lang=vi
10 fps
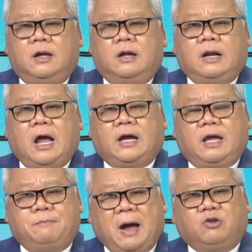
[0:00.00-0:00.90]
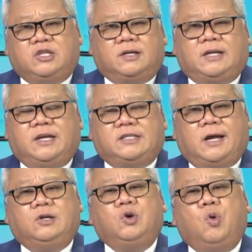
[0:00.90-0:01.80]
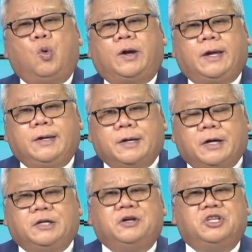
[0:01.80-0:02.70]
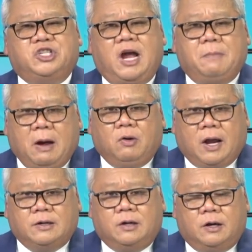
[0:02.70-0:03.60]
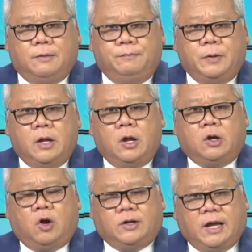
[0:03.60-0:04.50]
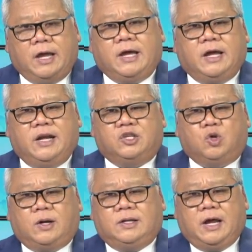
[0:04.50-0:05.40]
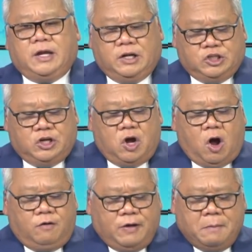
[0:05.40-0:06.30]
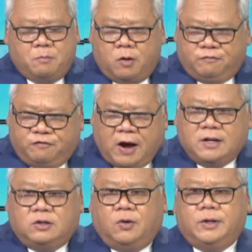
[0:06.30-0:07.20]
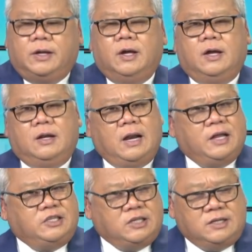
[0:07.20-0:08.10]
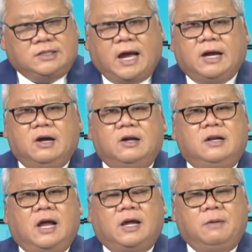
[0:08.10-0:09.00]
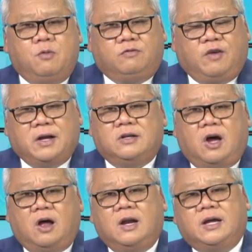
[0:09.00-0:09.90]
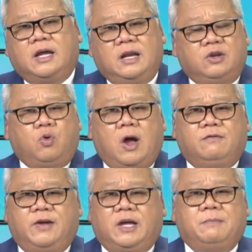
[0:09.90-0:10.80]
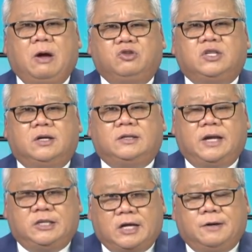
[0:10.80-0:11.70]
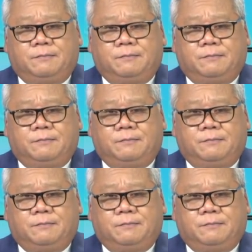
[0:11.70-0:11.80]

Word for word: là cái bảo trợ tài chính của cái người đứng ra bảo lãnh nữa. Còn đây cái đề xuất này nó chỉ ngó về một phần thôi, là chính xác hơn là cái một phần đó là cái liên quan về cái bảo trợ tài chính.